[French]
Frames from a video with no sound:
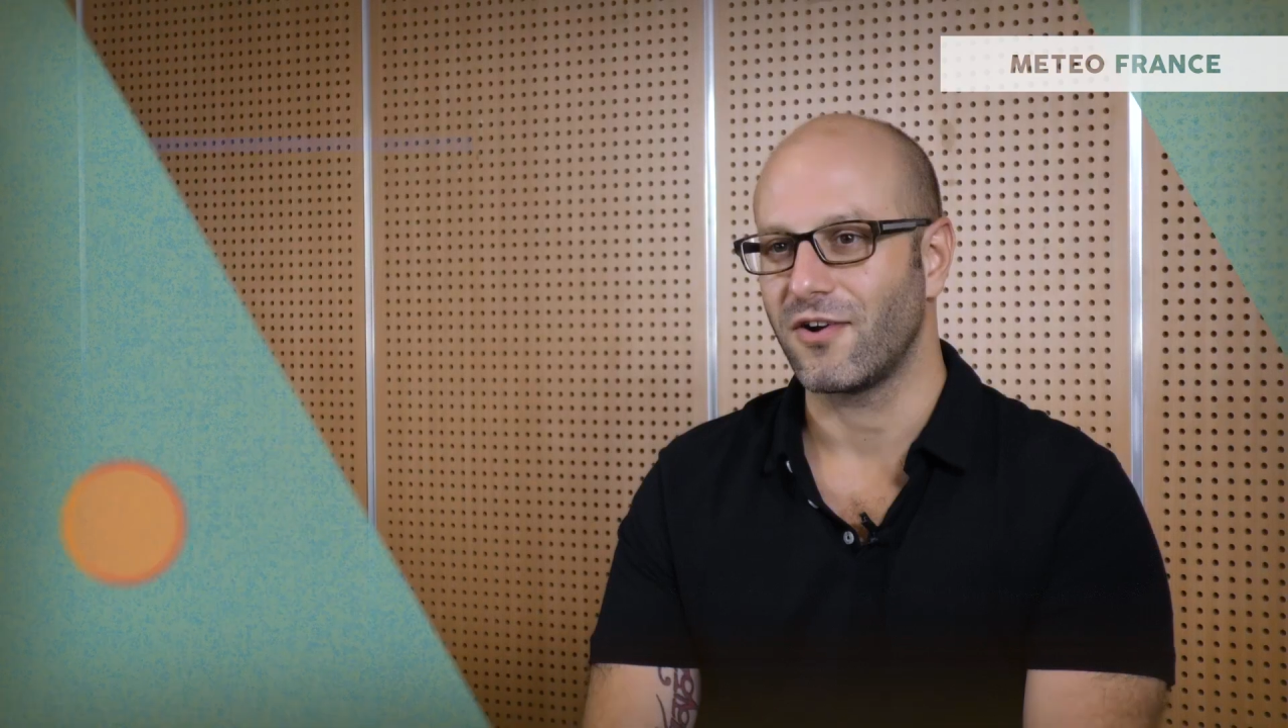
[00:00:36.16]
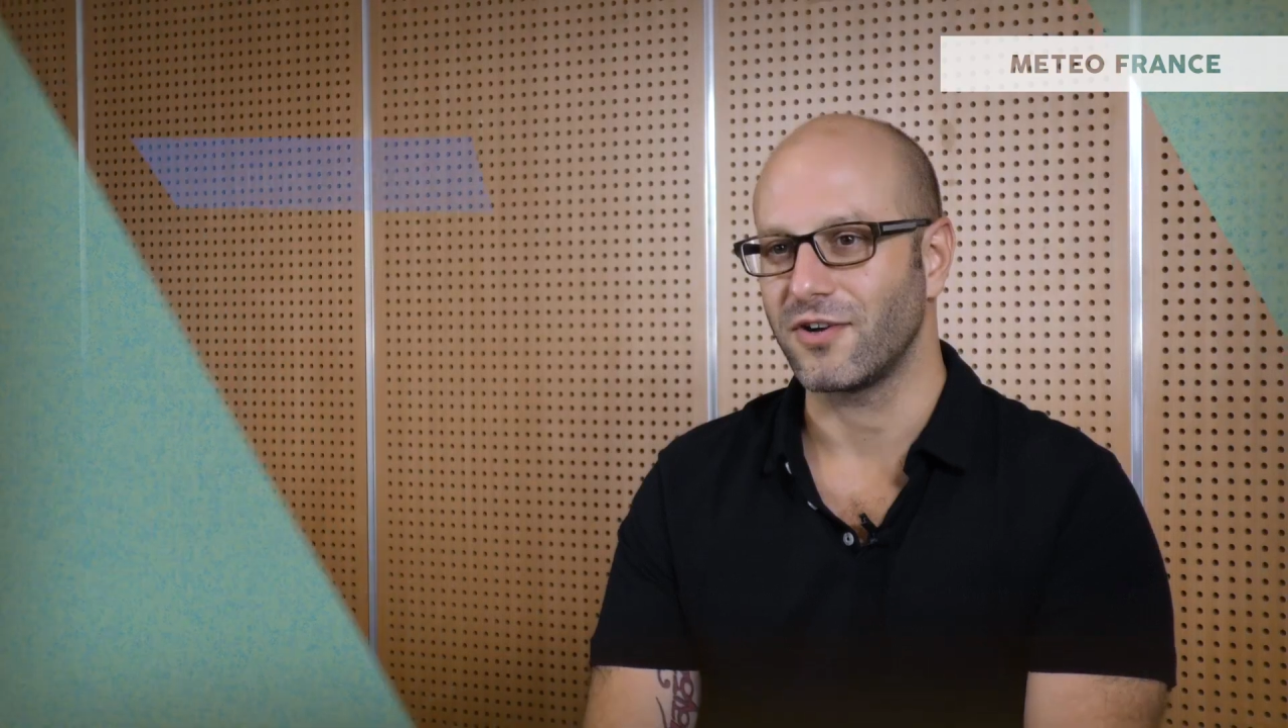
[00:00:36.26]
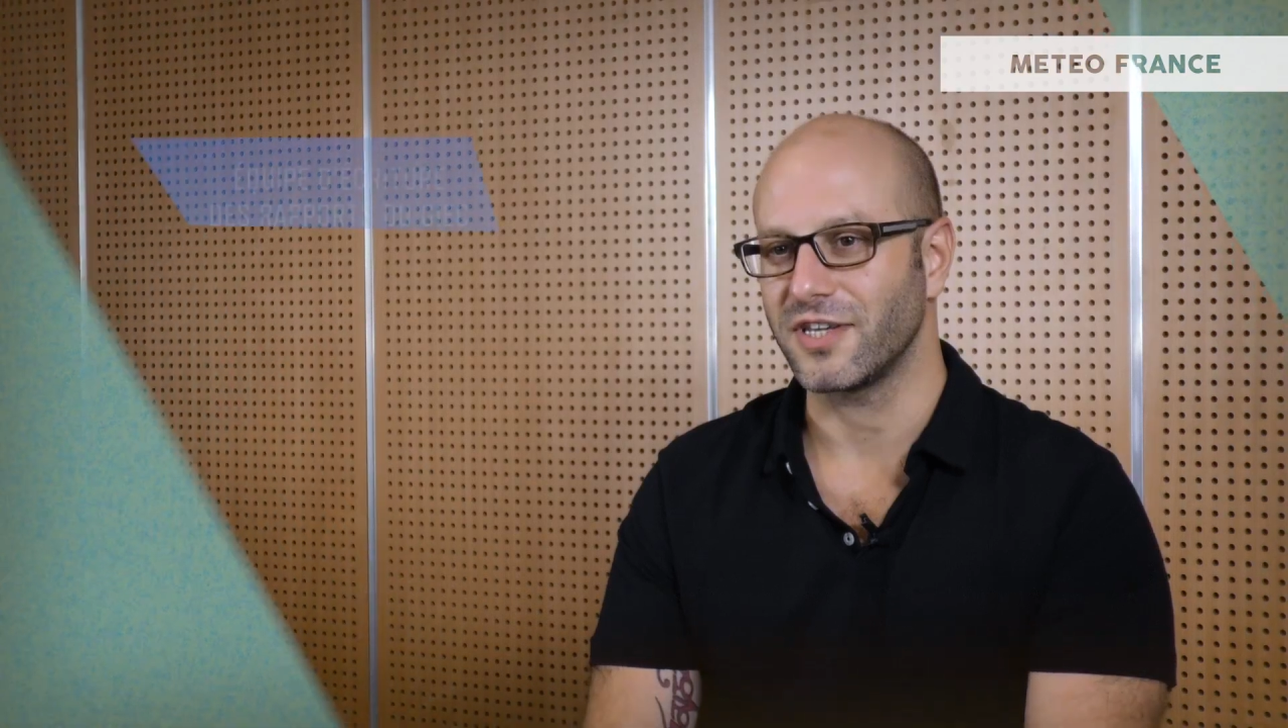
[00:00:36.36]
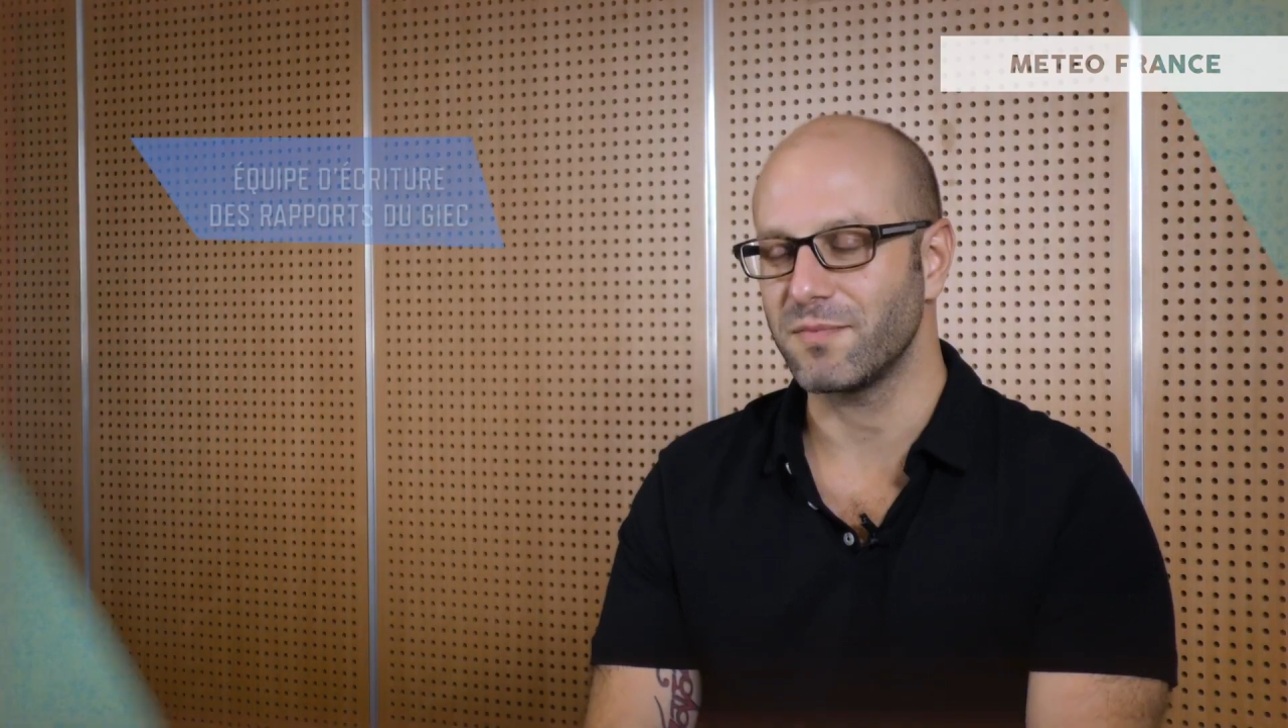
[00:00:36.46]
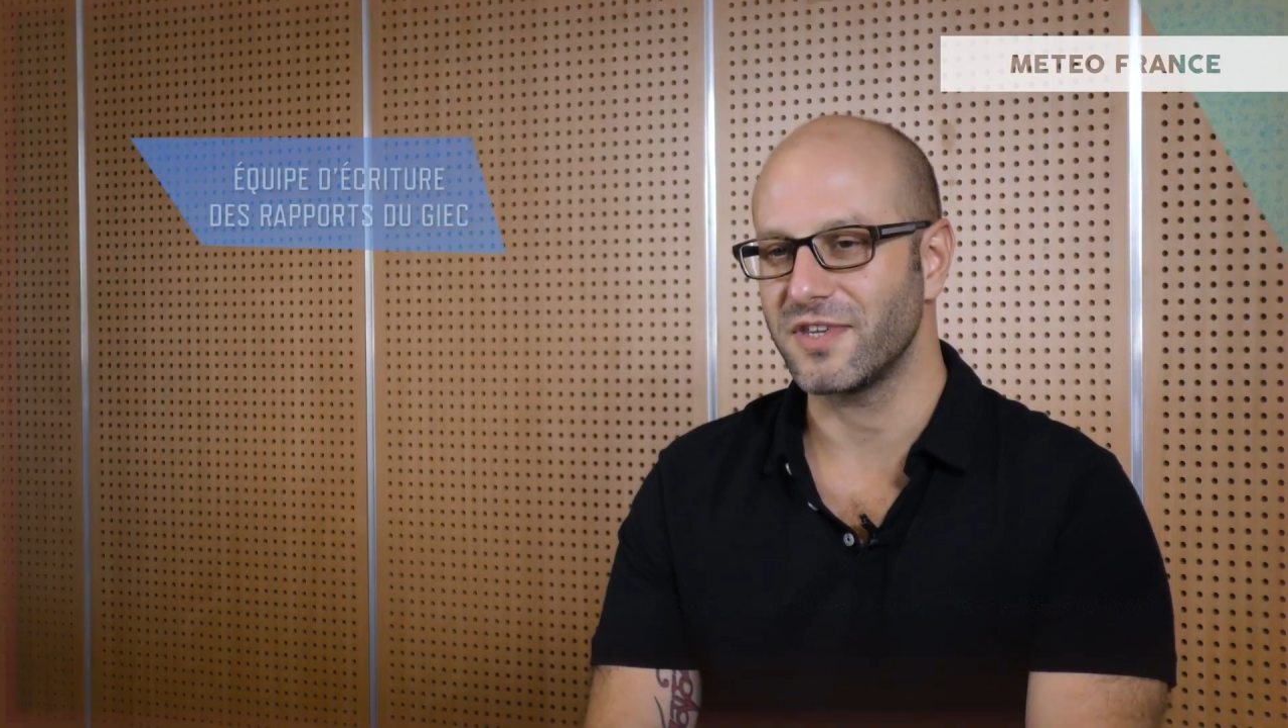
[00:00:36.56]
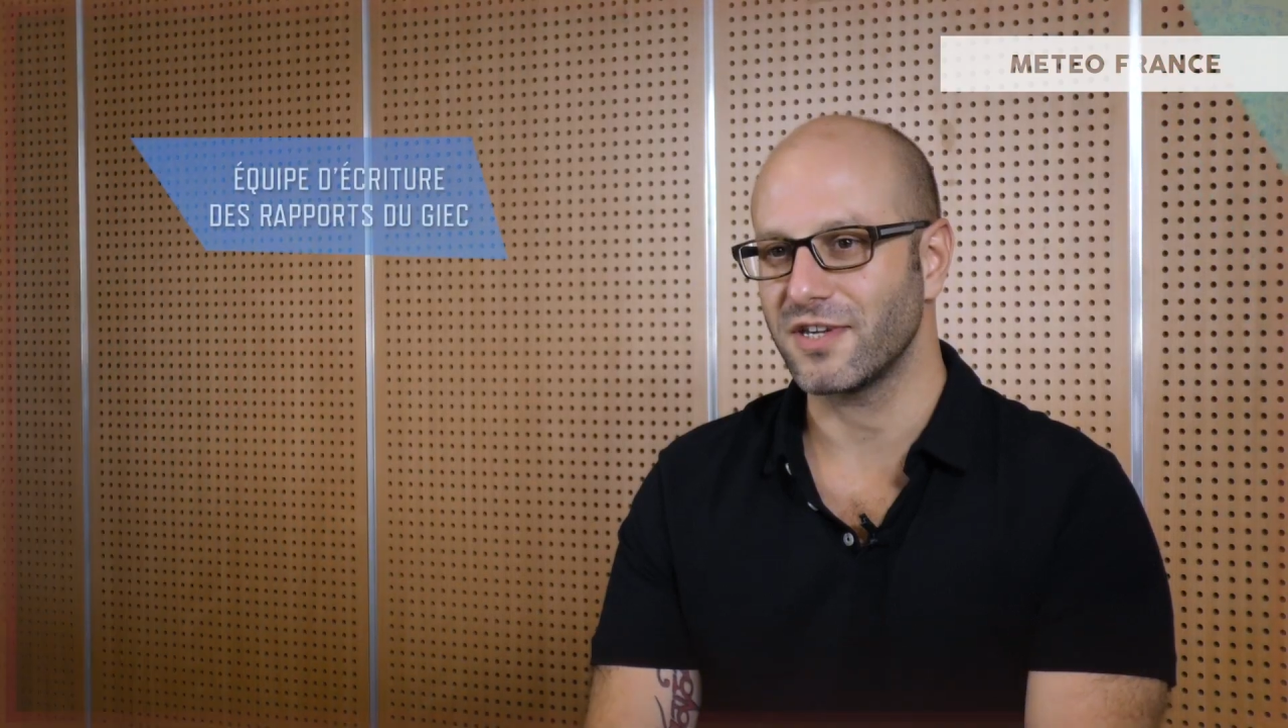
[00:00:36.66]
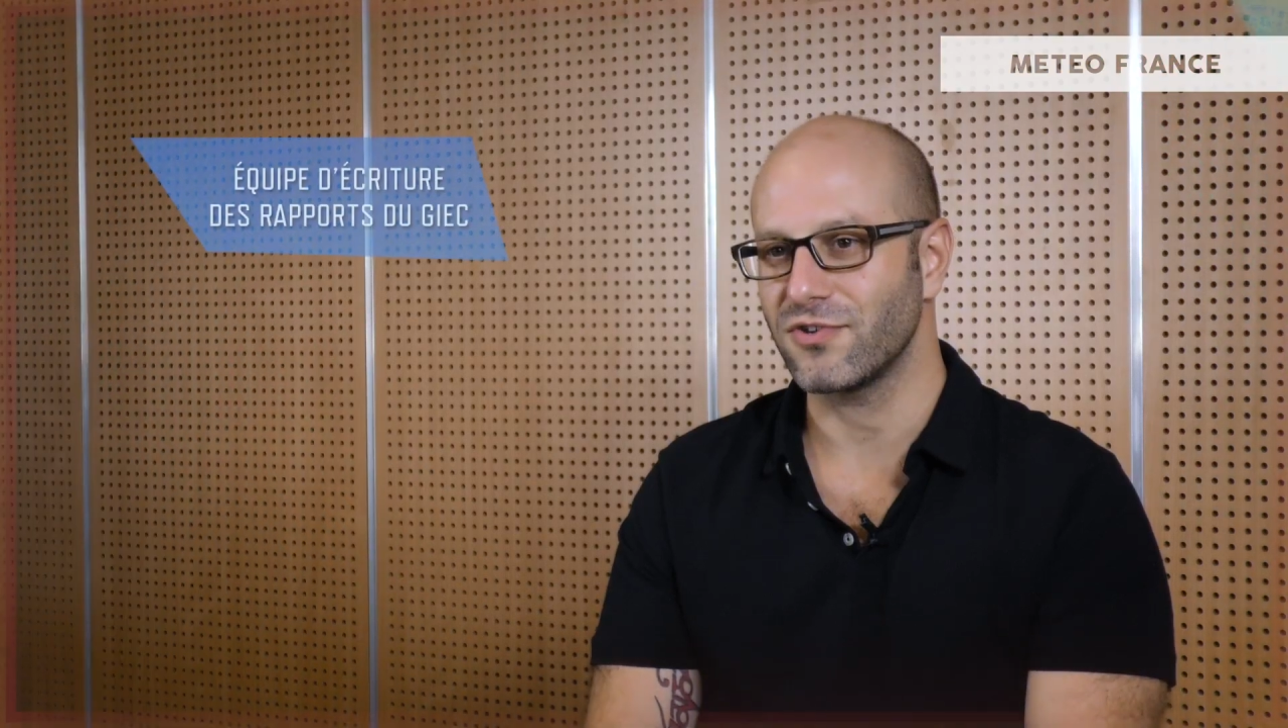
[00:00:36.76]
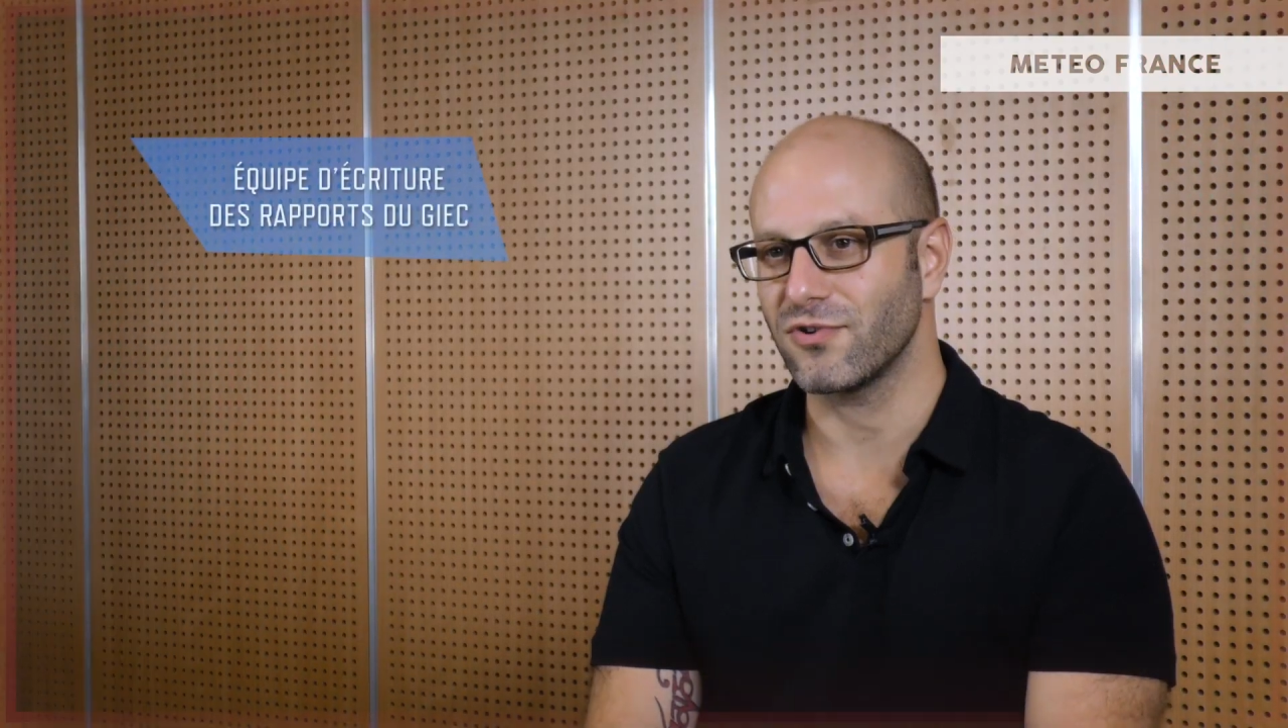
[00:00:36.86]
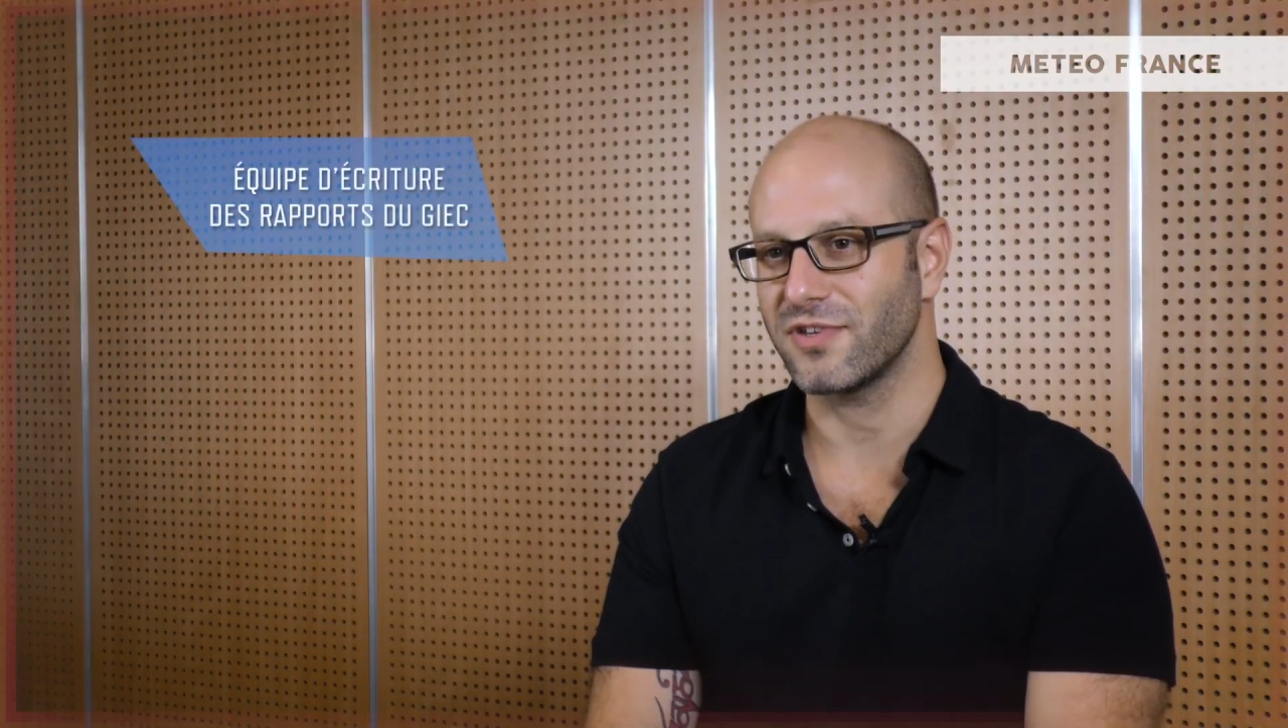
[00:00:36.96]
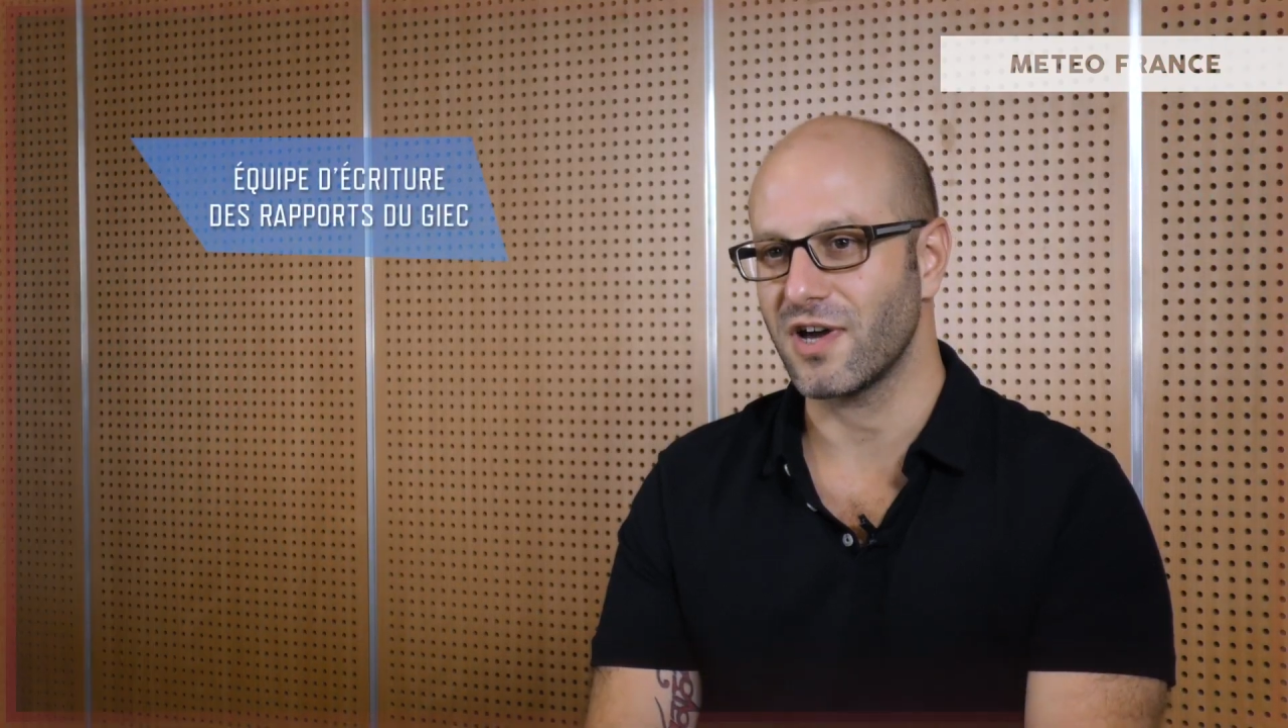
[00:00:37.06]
l'équipe d'écriture